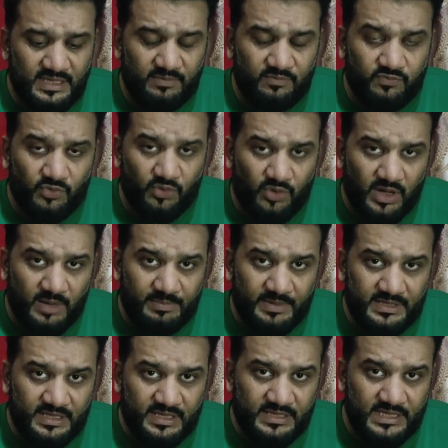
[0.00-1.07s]
जब वो
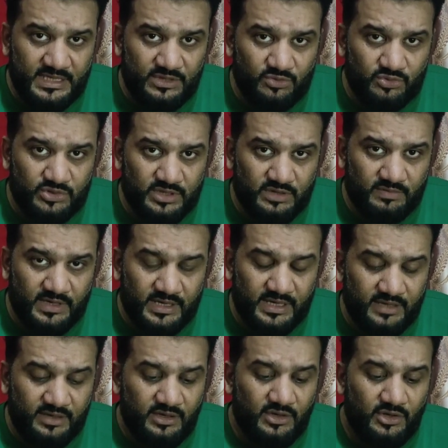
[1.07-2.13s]
आपने तीन दिन यूज़
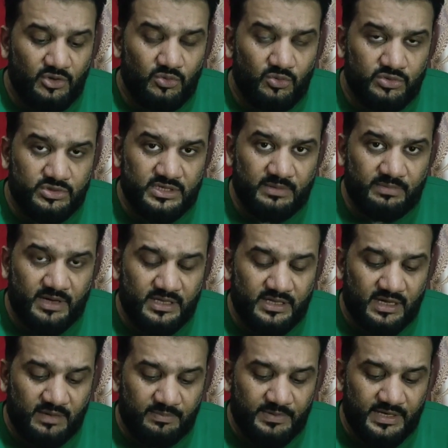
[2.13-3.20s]
करवाना है उसके
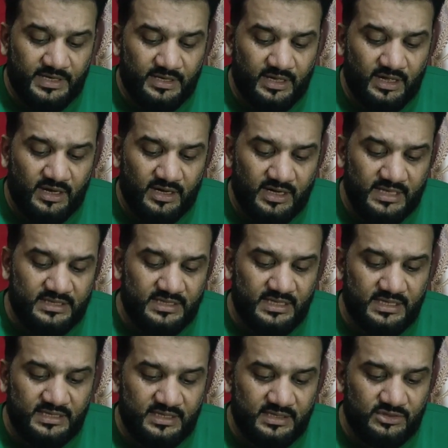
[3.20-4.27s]
बाद आपने अगले
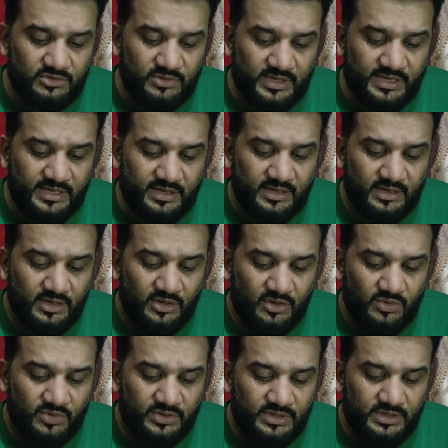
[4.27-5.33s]
तीन दिन जो है
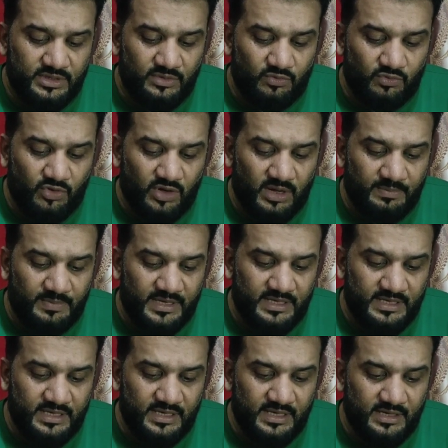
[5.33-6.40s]
वो आपने
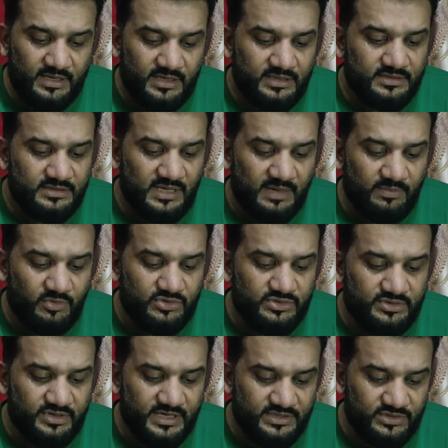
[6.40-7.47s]
ये
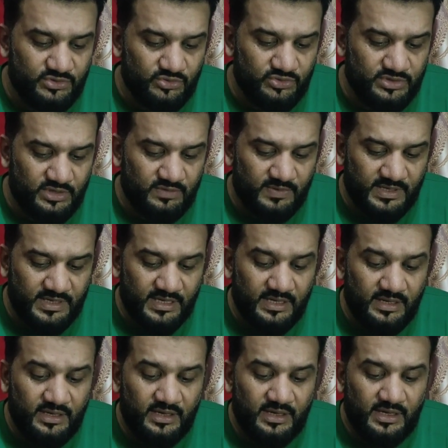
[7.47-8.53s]
साइमोस्ट्रेस यूज़ करवाना
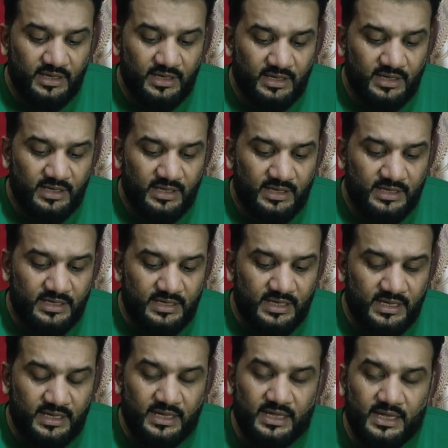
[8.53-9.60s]
है
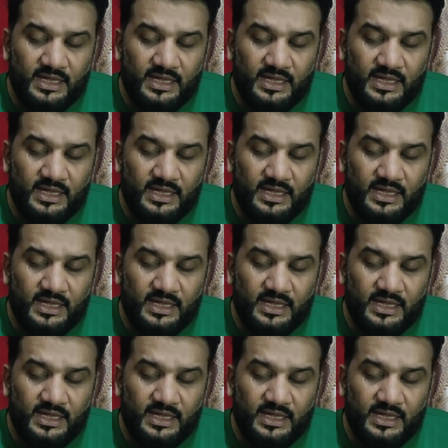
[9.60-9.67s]
ये